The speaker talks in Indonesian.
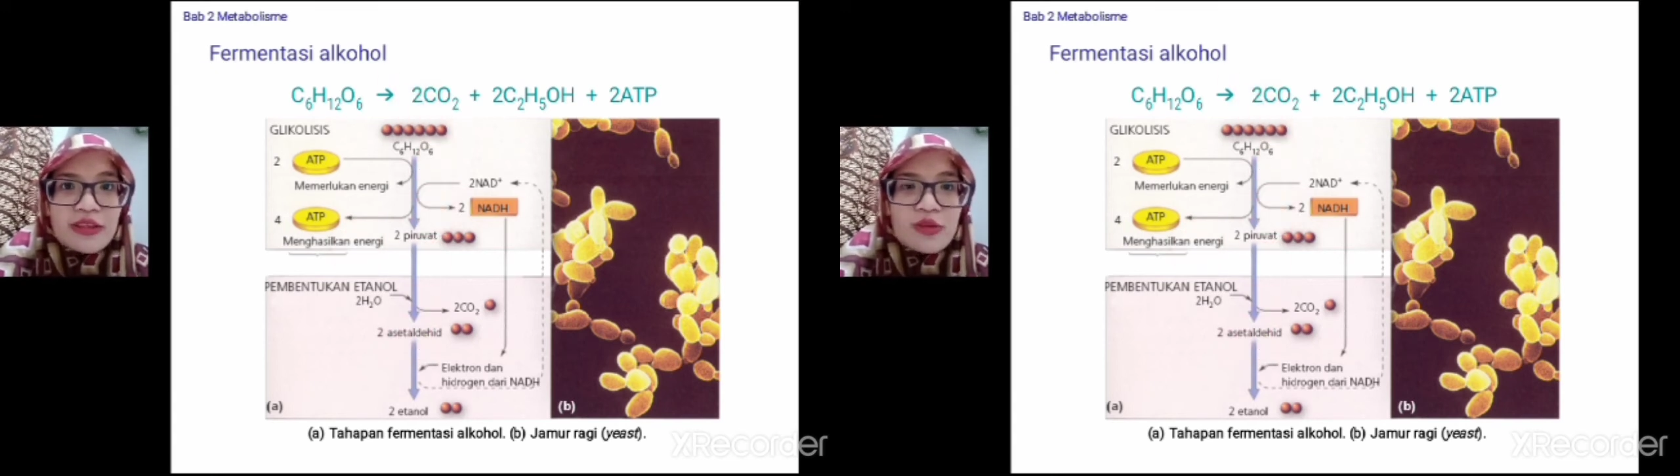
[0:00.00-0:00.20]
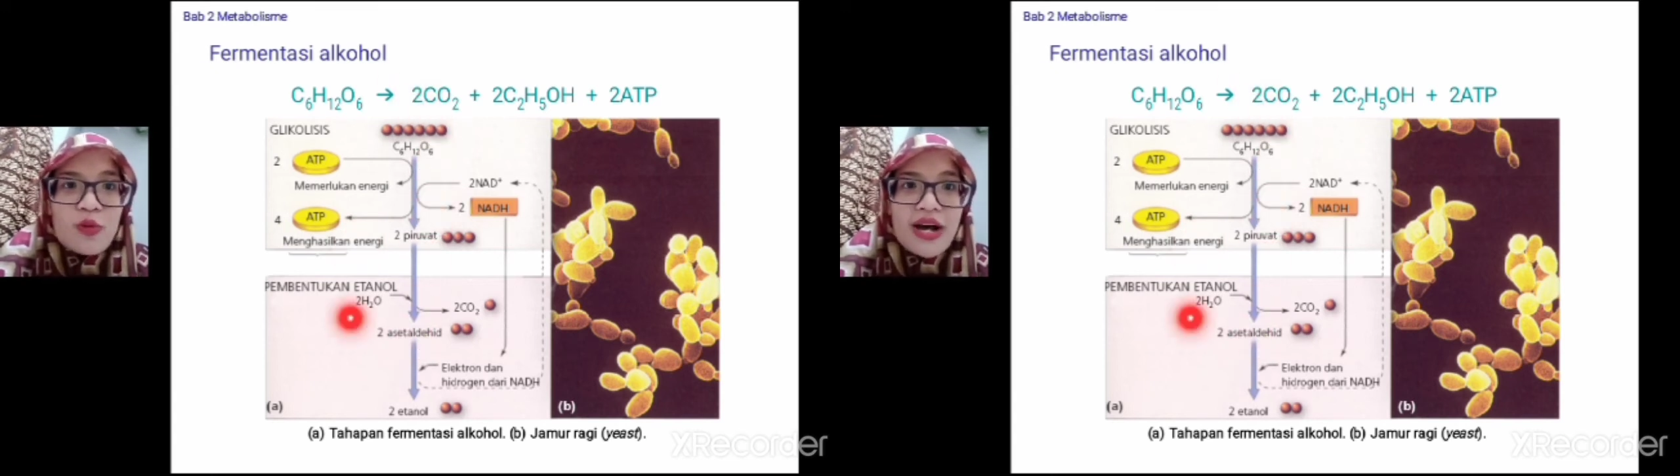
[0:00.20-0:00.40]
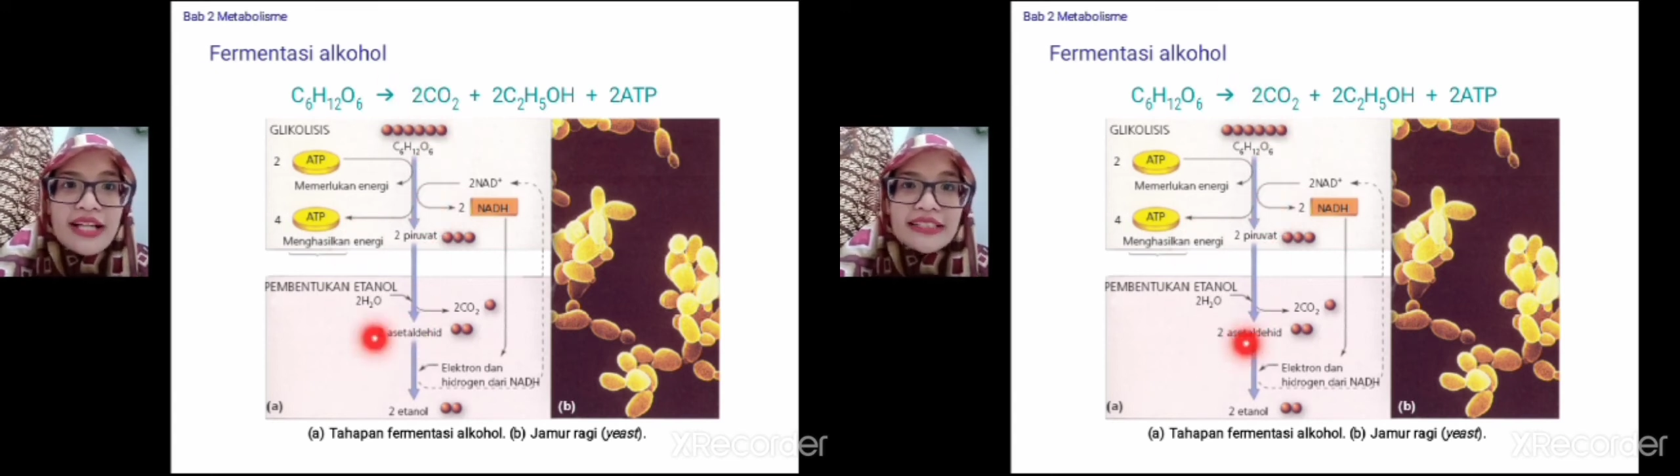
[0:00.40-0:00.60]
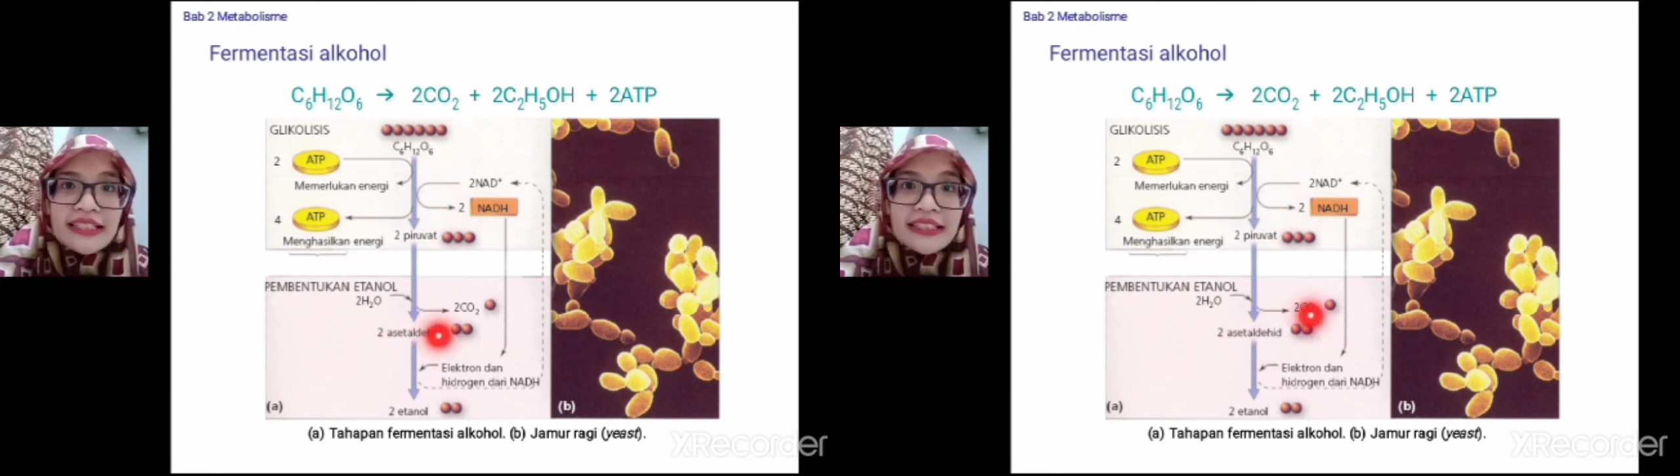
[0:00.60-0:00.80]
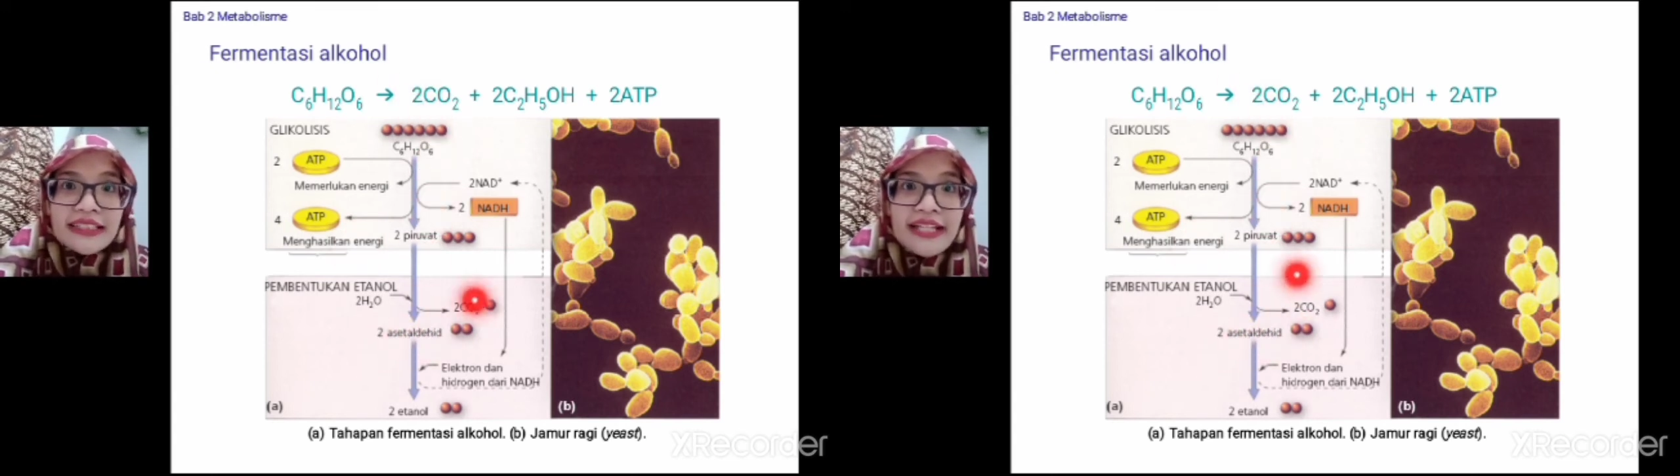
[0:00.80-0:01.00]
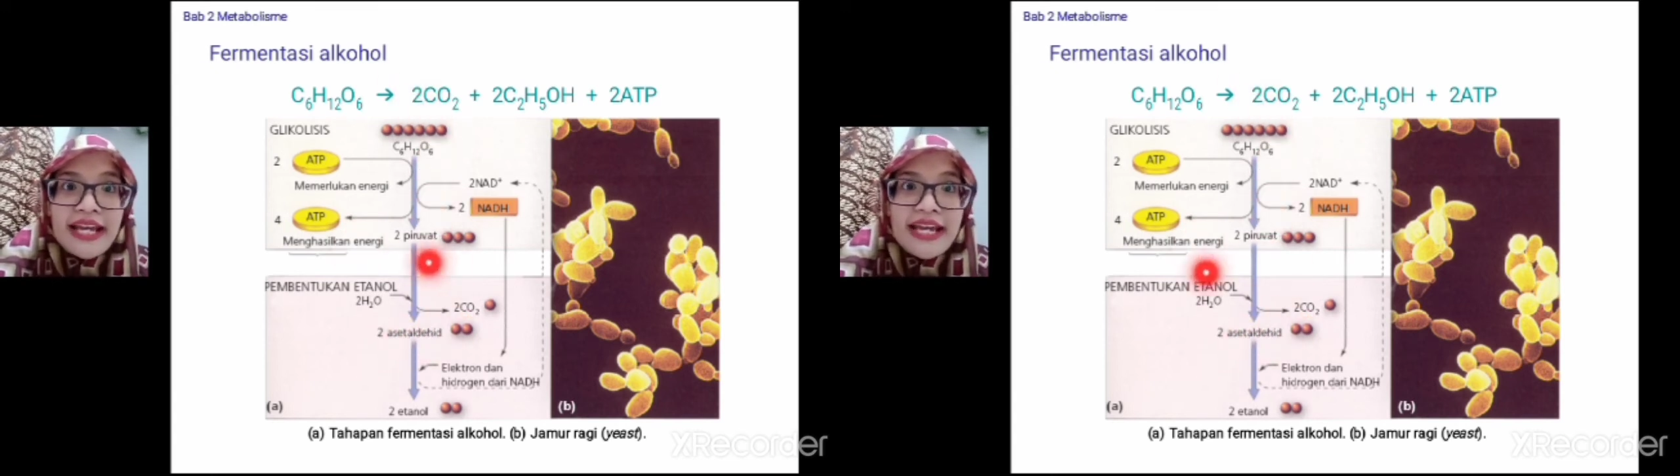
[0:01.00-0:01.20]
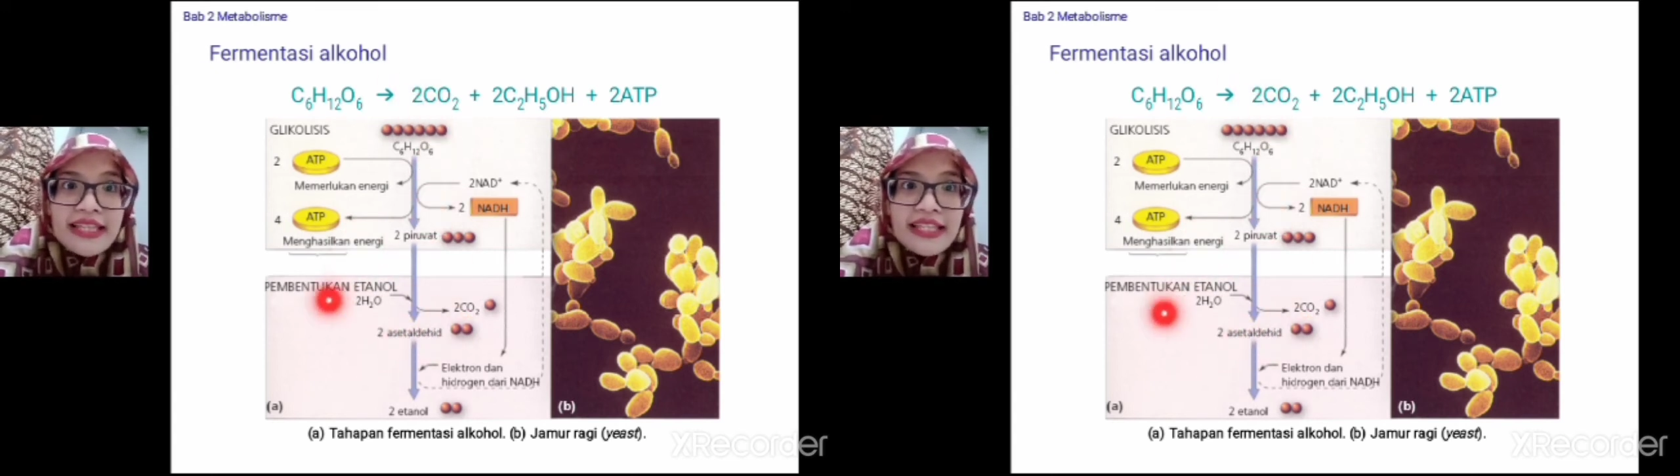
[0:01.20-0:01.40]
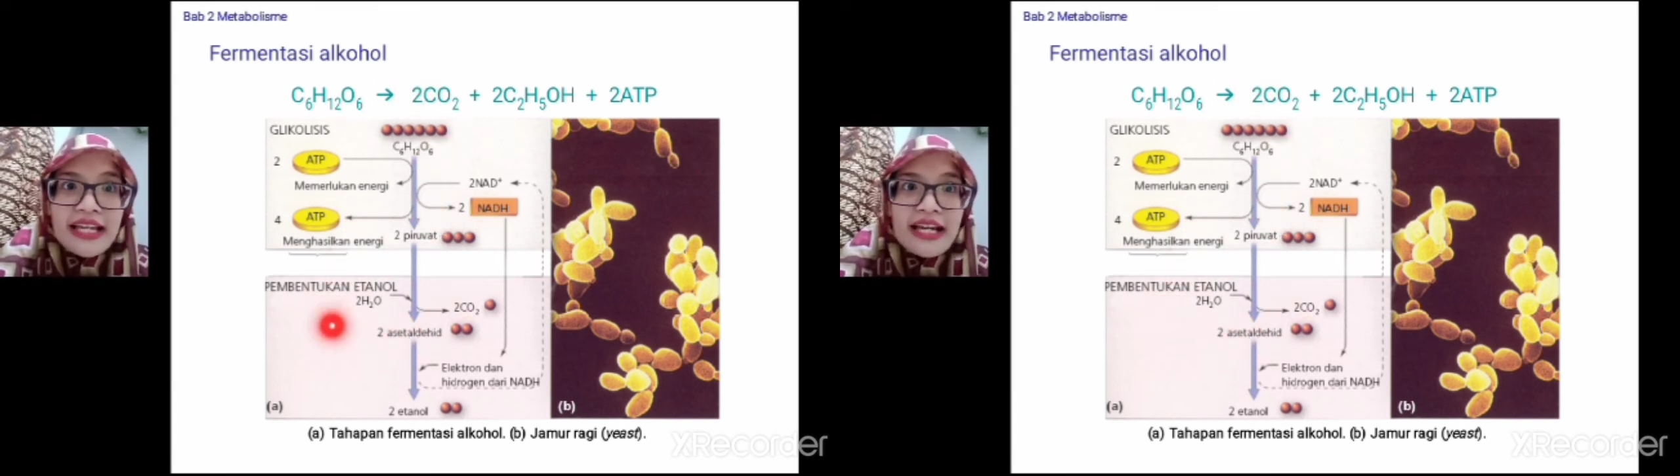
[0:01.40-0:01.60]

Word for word: 2 asetildehid